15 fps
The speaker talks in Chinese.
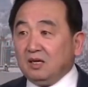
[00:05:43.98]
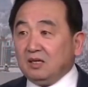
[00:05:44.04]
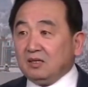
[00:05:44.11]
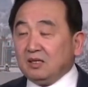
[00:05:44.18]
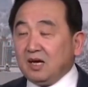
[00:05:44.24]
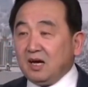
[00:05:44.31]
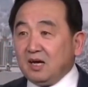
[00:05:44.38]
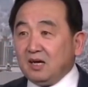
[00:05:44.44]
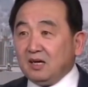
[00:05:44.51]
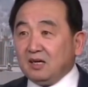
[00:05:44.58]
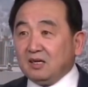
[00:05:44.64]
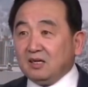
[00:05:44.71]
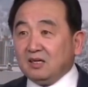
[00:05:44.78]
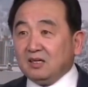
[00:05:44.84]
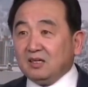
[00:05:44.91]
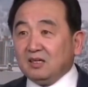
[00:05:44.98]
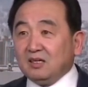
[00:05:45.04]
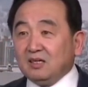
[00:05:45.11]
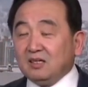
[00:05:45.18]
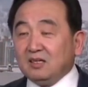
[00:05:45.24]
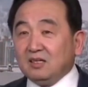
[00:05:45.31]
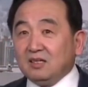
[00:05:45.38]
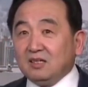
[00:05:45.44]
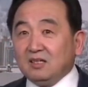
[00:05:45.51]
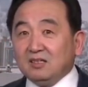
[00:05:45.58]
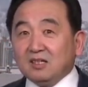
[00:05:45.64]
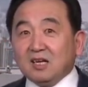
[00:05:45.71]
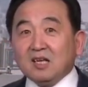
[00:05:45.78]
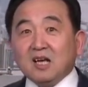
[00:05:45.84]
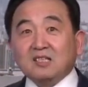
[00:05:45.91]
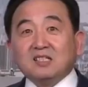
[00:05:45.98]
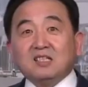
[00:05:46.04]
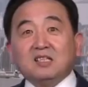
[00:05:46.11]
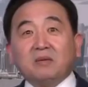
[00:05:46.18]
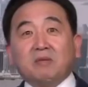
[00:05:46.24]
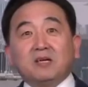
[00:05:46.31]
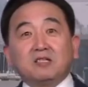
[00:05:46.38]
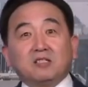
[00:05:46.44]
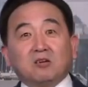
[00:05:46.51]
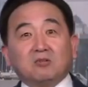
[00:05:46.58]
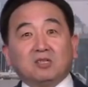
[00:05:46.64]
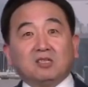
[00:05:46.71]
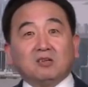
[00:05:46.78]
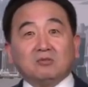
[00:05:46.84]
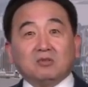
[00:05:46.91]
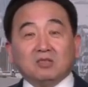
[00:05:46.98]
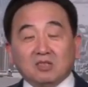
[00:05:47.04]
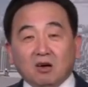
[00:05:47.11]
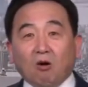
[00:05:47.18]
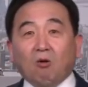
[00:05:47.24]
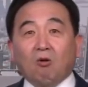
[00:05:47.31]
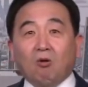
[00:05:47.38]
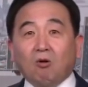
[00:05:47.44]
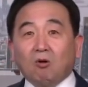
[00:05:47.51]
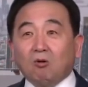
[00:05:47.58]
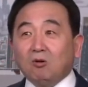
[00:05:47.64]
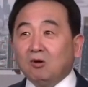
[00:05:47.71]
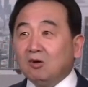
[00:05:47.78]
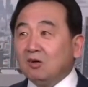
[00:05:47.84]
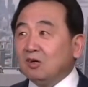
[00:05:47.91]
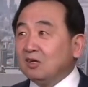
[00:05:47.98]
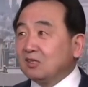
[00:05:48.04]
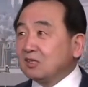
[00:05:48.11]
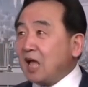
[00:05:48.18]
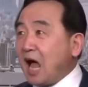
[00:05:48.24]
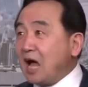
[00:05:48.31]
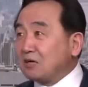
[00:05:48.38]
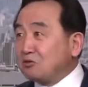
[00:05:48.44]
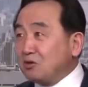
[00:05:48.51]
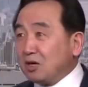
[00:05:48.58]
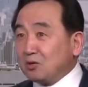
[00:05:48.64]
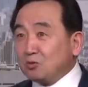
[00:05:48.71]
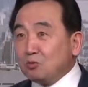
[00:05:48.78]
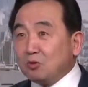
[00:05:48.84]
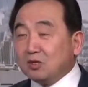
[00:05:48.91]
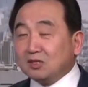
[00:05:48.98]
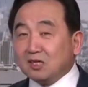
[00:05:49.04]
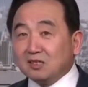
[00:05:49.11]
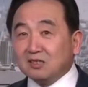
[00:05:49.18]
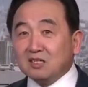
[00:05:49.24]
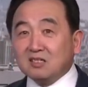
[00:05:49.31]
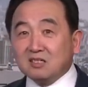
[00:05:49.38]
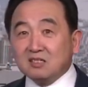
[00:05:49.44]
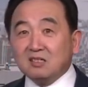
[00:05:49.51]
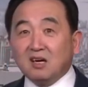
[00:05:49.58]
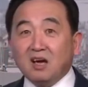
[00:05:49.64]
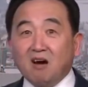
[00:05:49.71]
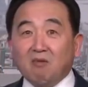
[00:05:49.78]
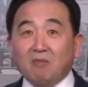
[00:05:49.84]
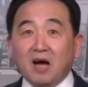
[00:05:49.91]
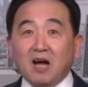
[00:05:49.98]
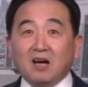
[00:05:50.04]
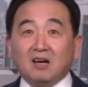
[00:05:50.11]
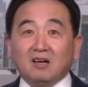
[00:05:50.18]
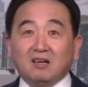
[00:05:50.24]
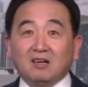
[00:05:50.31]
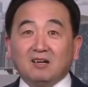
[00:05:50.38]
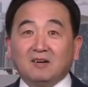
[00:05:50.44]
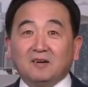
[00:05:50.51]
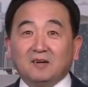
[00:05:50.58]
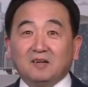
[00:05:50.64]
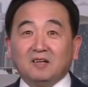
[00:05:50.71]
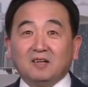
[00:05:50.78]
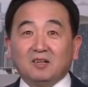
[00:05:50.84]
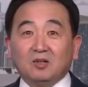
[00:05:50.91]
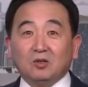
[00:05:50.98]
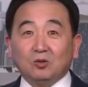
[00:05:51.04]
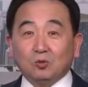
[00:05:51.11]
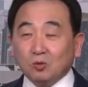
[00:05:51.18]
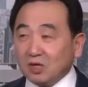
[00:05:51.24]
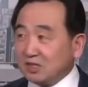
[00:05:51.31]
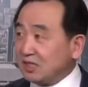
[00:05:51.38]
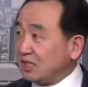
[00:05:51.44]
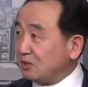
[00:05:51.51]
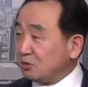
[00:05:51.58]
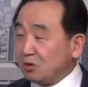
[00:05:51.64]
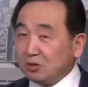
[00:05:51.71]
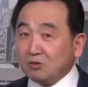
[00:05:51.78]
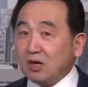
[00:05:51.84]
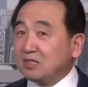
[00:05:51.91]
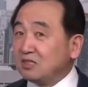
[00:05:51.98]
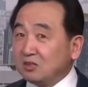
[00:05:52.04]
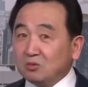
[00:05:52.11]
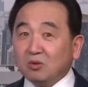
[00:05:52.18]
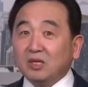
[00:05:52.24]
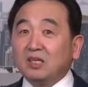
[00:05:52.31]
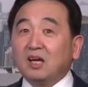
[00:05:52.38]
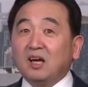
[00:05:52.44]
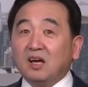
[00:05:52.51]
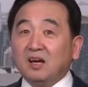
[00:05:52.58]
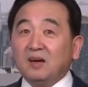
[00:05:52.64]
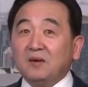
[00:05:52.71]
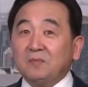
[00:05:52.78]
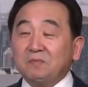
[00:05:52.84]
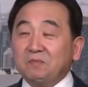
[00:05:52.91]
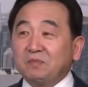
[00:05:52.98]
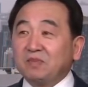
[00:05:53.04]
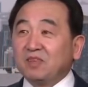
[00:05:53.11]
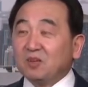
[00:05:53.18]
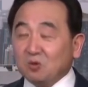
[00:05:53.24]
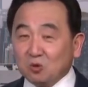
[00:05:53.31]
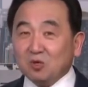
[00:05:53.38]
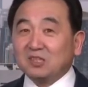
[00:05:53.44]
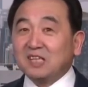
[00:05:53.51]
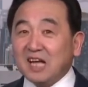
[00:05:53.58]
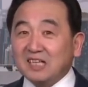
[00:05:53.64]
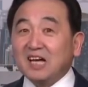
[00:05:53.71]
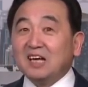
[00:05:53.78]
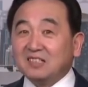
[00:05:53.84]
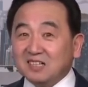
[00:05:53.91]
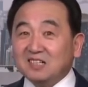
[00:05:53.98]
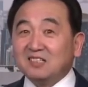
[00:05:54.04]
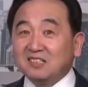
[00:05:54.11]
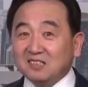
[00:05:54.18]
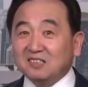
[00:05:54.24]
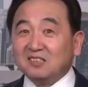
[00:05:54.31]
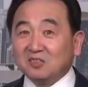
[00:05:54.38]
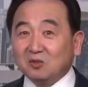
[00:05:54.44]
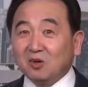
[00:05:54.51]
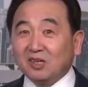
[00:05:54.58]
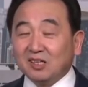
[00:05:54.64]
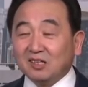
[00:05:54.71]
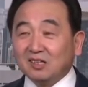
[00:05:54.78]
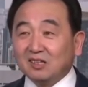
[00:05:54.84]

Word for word: 那，那他习近平手里头有大选过程的资料吧？如果这个推断是对的，如果大家认识是对的，